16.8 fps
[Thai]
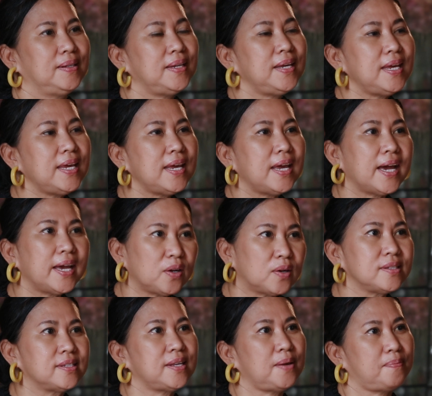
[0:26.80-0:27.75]
ที่ให้
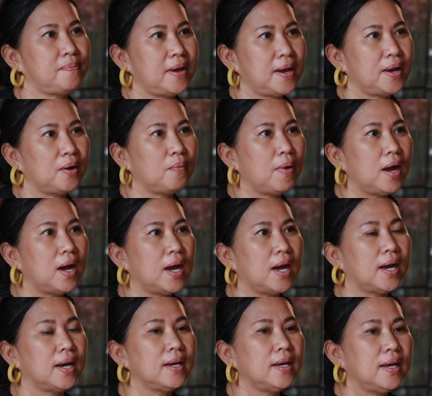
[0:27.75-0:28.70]
คอนเซปต์มาว่า
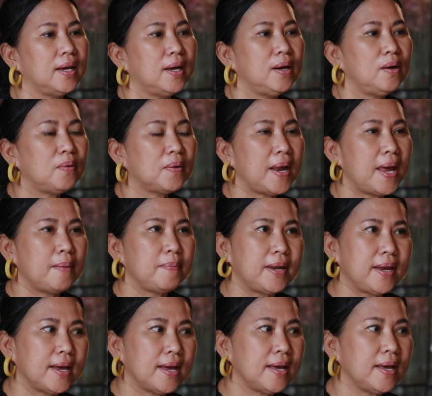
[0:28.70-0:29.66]
โรงแรม
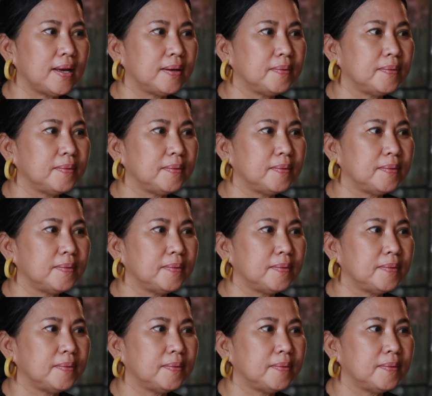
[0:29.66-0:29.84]
เนี้ย